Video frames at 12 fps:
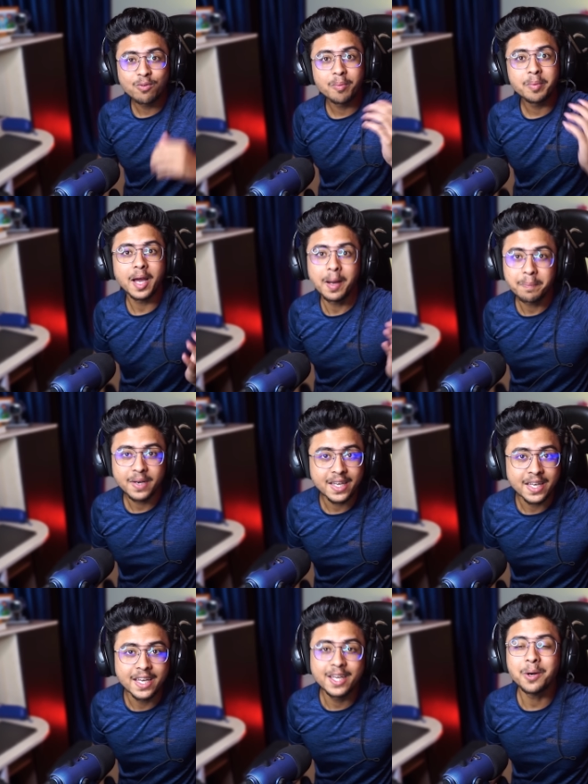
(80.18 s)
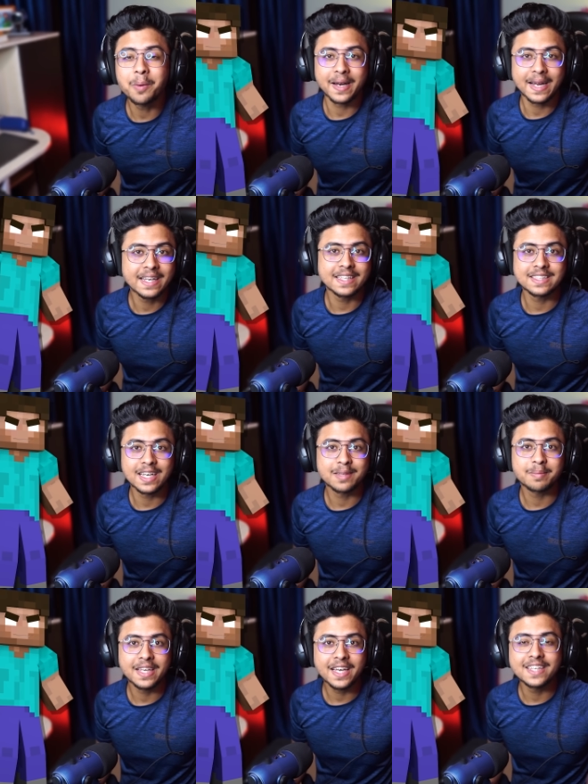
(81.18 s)
और वो भी अपने हीरो ब्राइन के
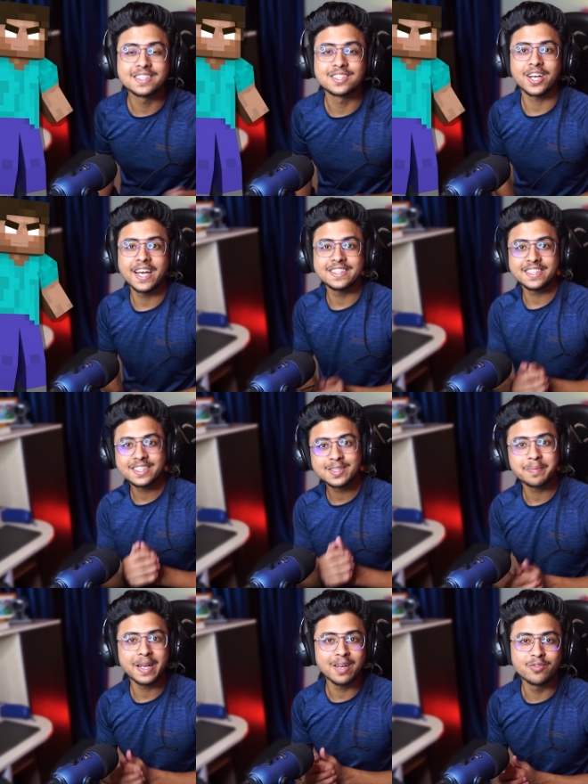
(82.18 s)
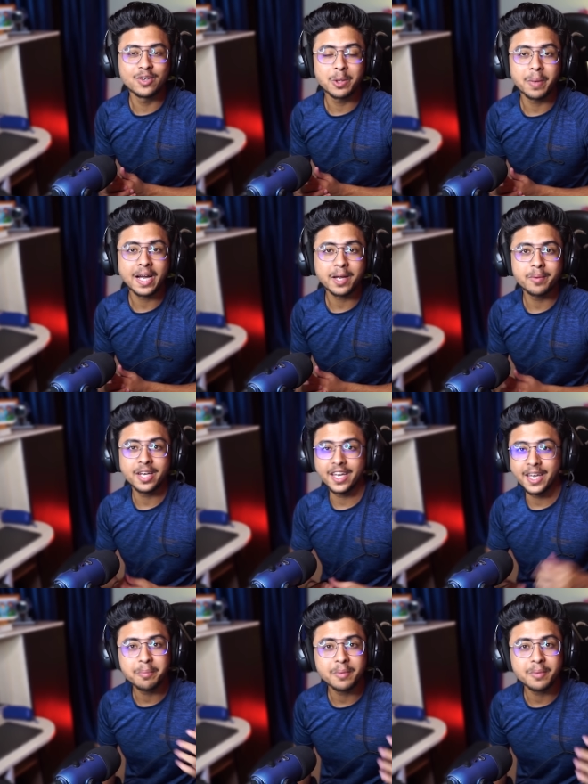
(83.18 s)
साथ में यस तो गाइज इससे पहले हम वीडियो में आगे बढ़े